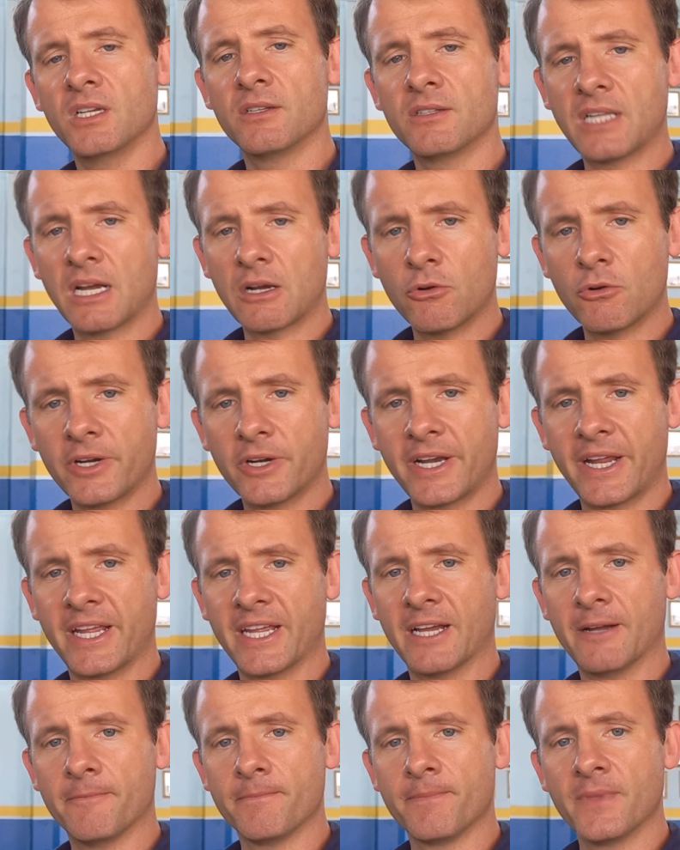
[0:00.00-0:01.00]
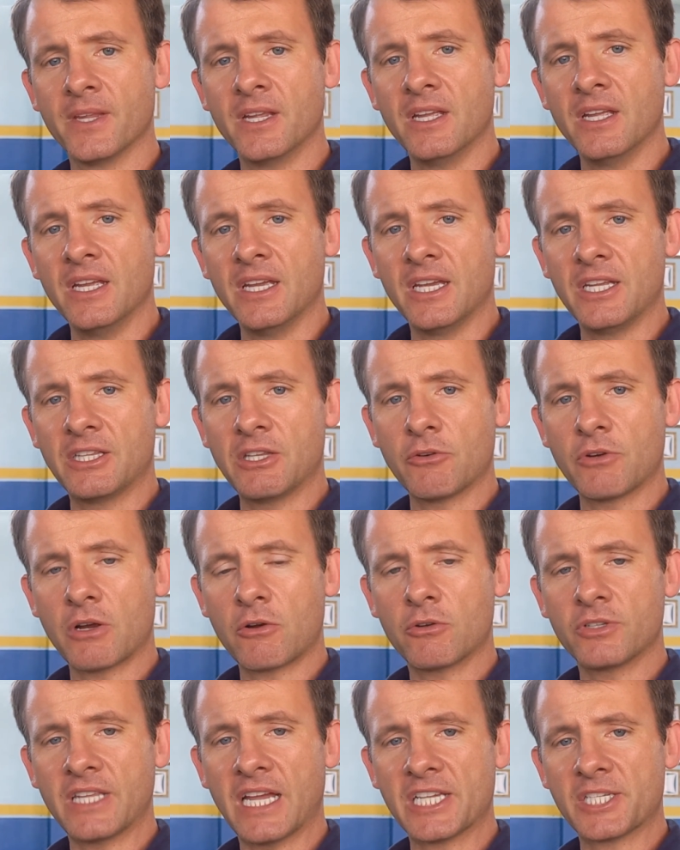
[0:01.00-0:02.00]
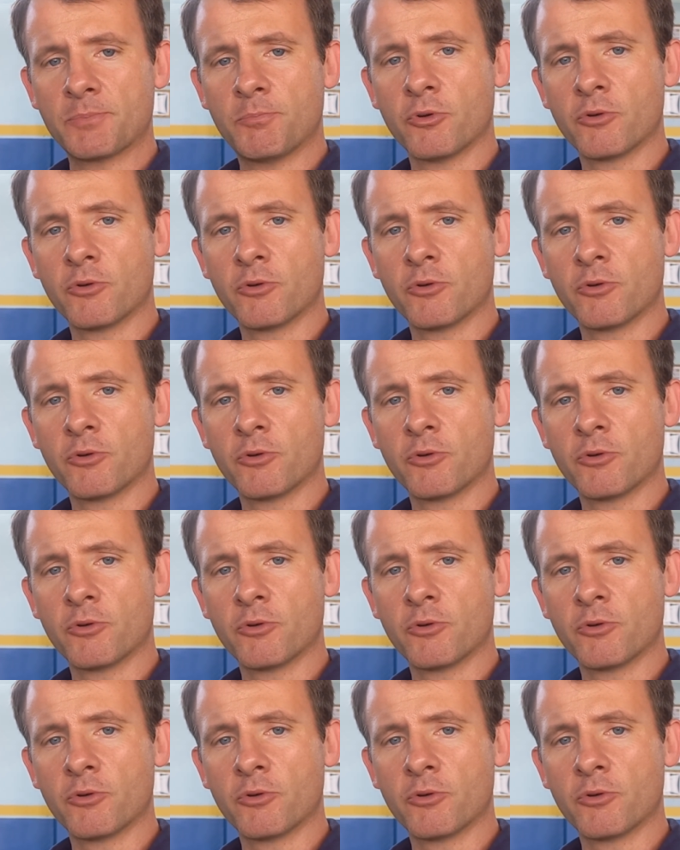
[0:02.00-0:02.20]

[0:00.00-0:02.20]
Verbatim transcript: da coreia. Então o que acontece?